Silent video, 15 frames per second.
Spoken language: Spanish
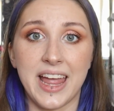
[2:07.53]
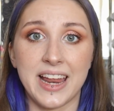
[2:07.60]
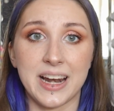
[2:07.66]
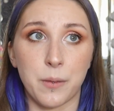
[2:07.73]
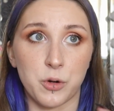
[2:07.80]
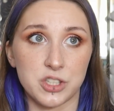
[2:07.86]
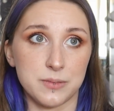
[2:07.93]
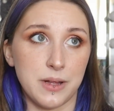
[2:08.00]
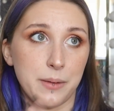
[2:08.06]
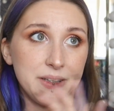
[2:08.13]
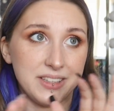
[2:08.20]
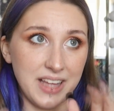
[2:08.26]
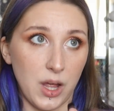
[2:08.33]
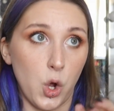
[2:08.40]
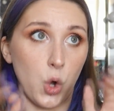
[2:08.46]
en
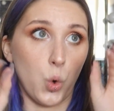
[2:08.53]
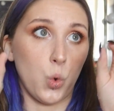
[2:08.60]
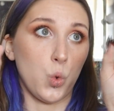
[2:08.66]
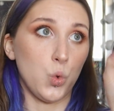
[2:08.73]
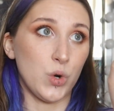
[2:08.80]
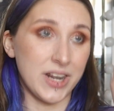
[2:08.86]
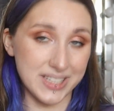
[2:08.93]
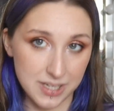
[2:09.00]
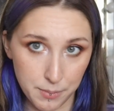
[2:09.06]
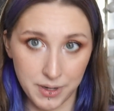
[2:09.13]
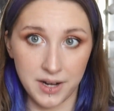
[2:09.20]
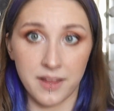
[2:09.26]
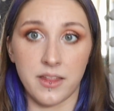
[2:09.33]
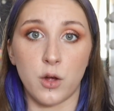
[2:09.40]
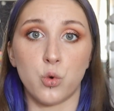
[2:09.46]
aproximadamente una
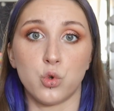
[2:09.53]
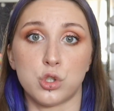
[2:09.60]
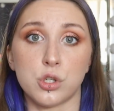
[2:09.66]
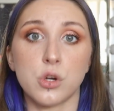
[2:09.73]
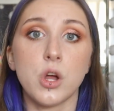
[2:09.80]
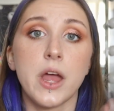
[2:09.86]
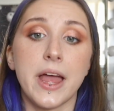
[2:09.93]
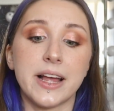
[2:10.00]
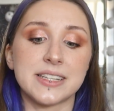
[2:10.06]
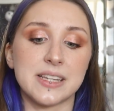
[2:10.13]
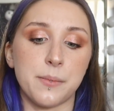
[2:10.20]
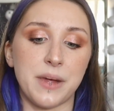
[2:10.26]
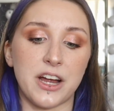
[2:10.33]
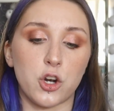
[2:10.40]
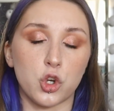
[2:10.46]
semana de uso
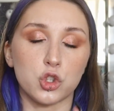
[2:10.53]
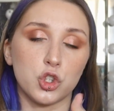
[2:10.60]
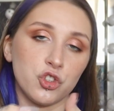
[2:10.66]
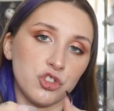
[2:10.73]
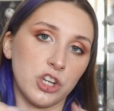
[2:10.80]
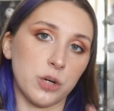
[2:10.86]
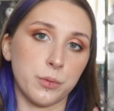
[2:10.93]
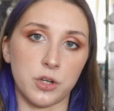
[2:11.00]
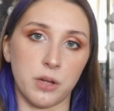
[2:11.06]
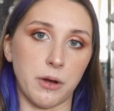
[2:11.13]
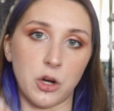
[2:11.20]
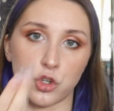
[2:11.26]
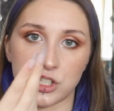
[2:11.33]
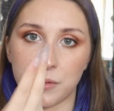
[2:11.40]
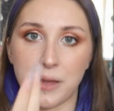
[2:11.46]
se me ha roto entero por debajo,